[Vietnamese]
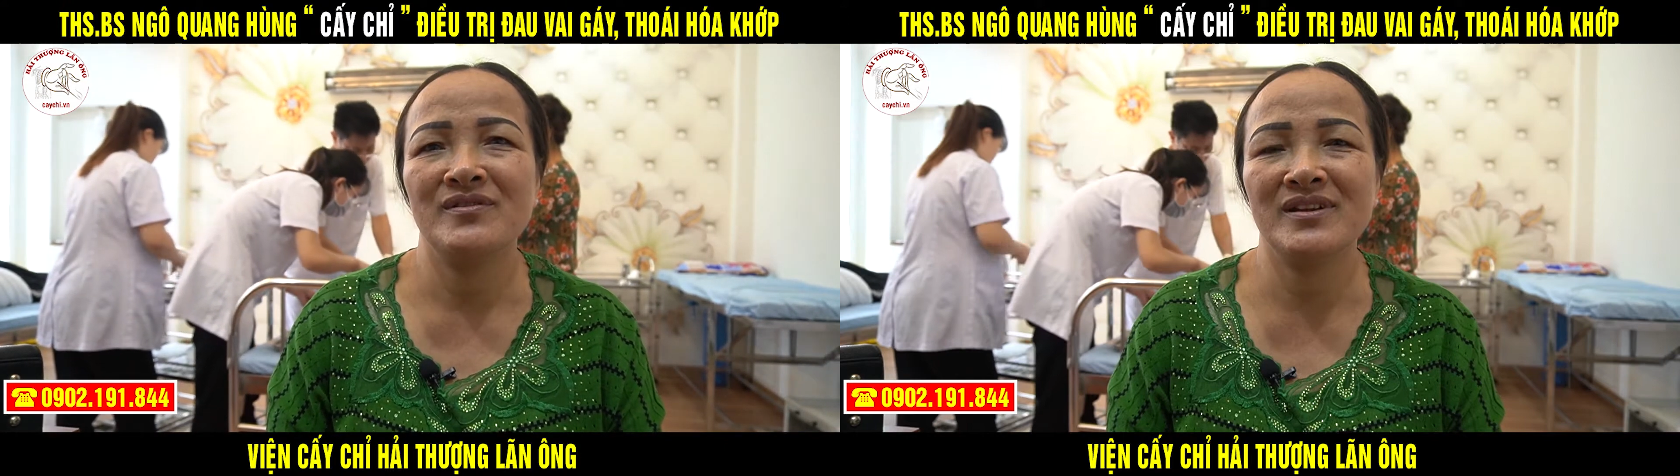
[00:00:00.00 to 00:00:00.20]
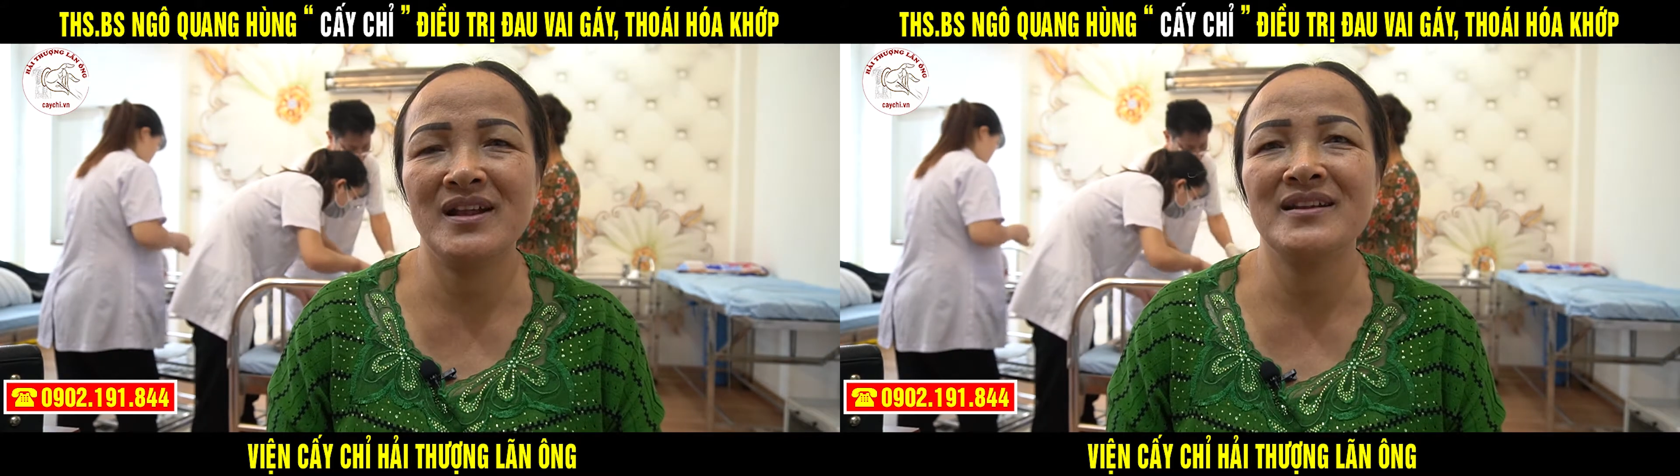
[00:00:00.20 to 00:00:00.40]

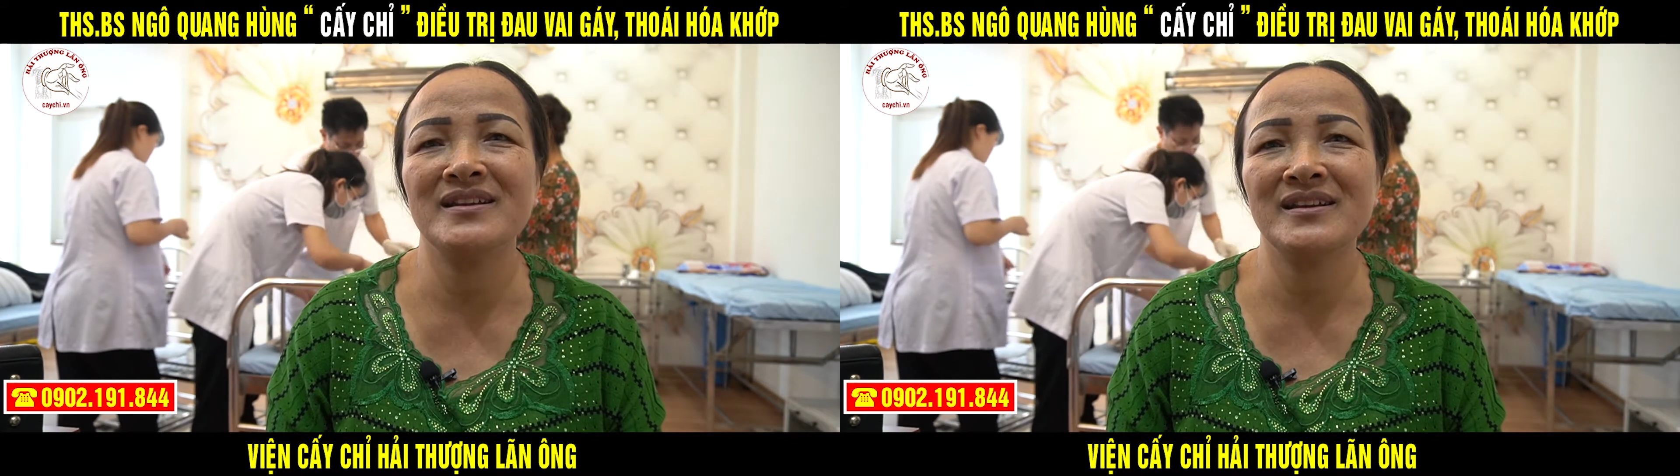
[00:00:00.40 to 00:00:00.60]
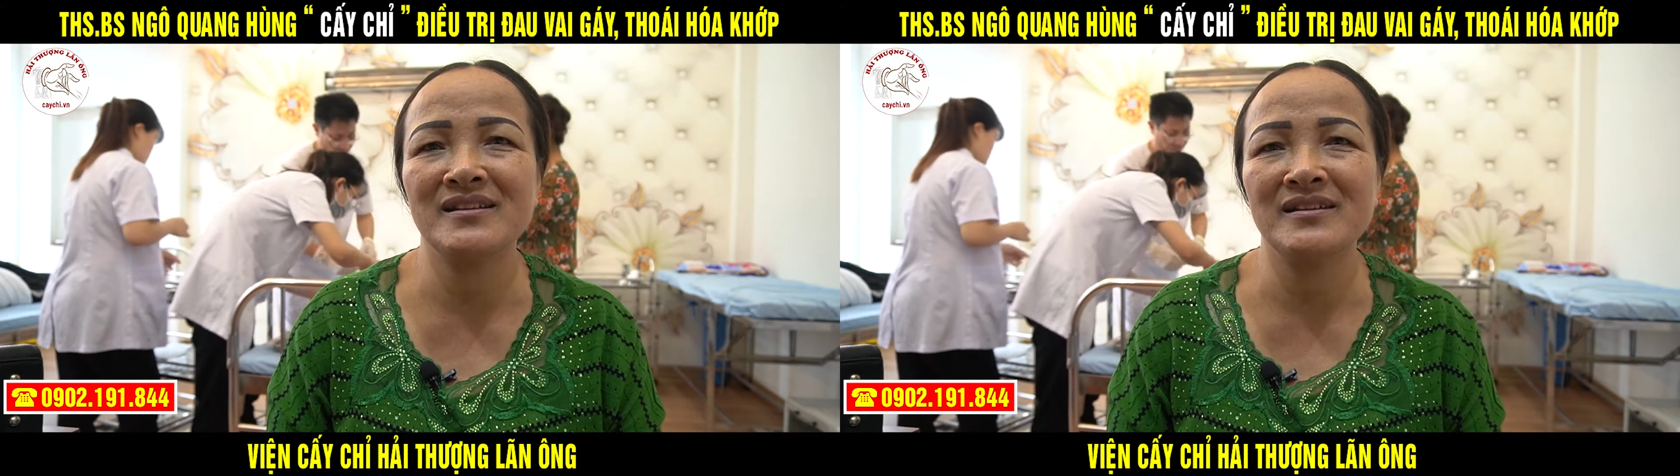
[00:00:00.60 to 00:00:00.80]
thế
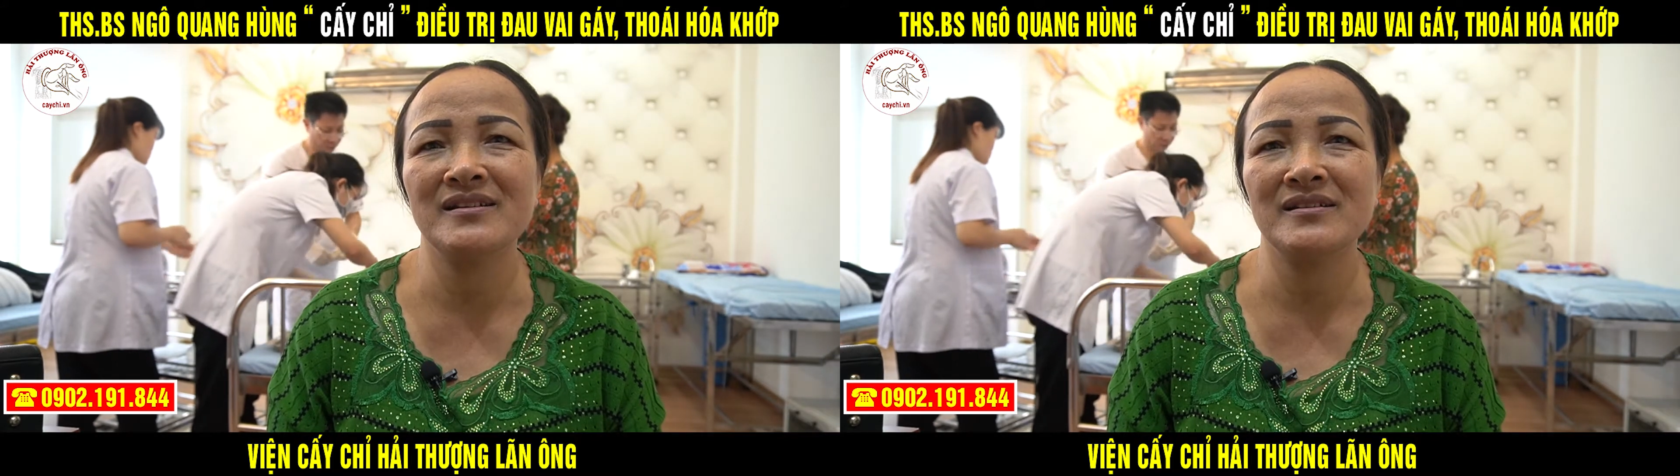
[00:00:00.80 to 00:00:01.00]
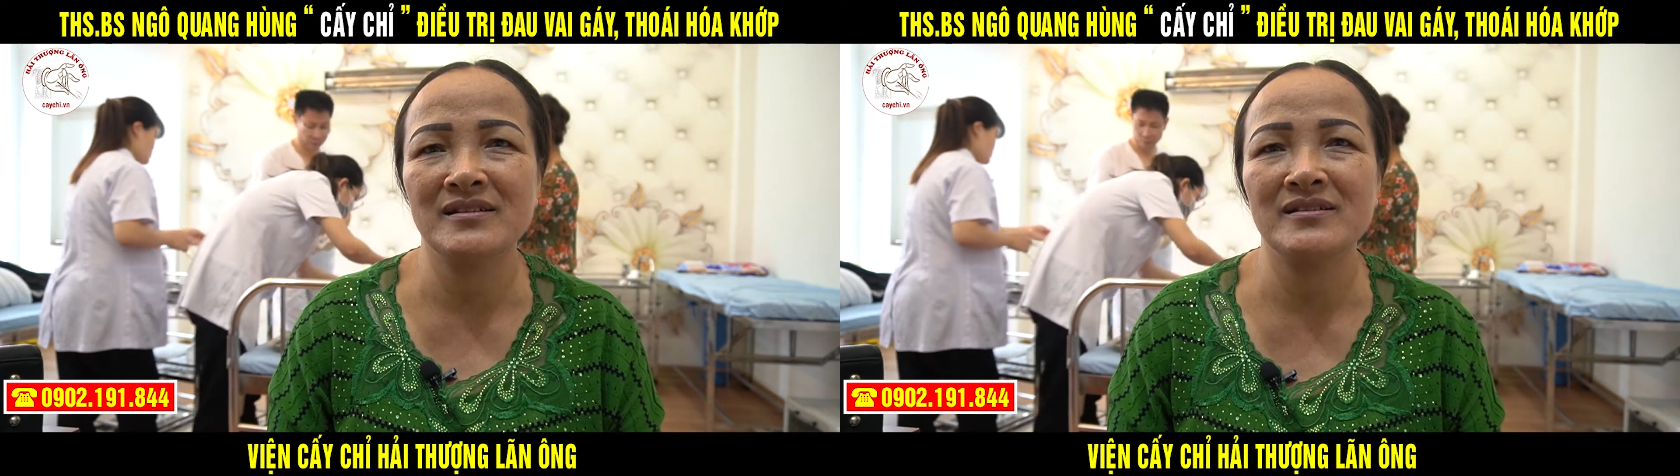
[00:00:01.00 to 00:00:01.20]
lần đi đi
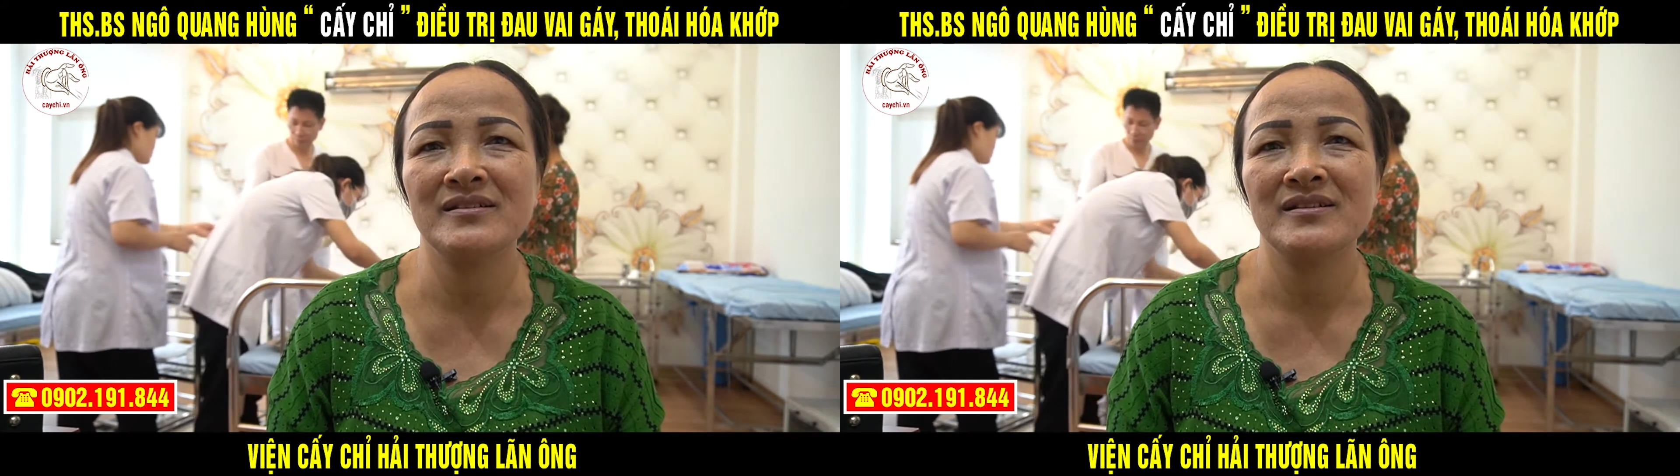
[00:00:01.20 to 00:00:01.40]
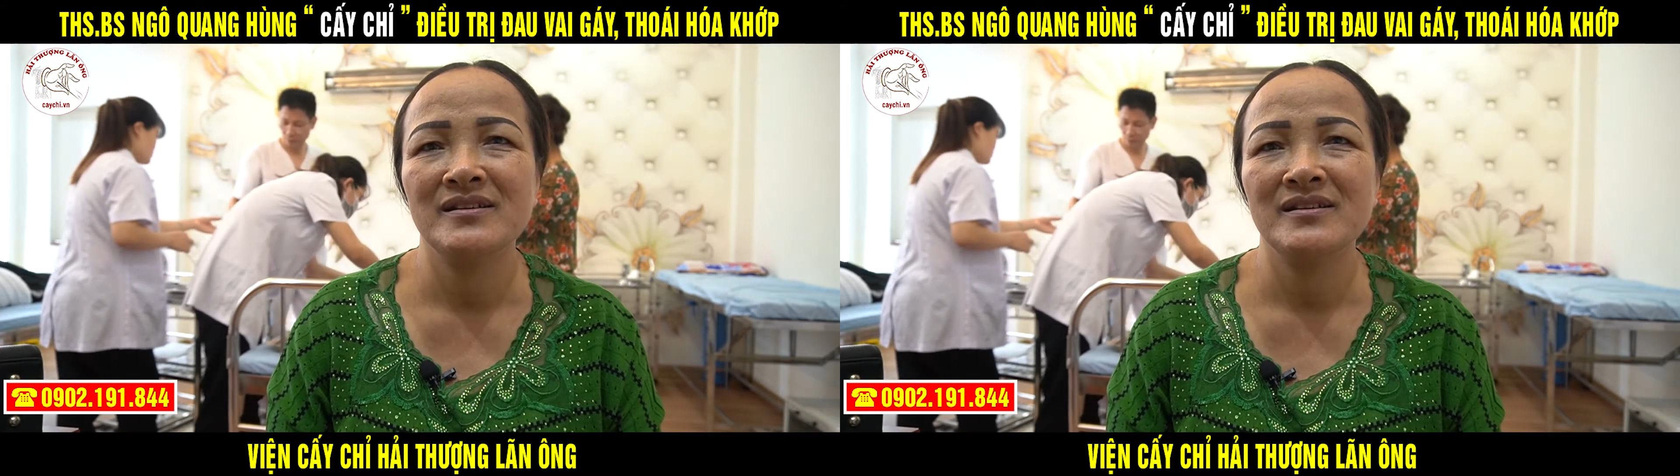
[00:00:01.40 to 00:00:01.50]
nữa đây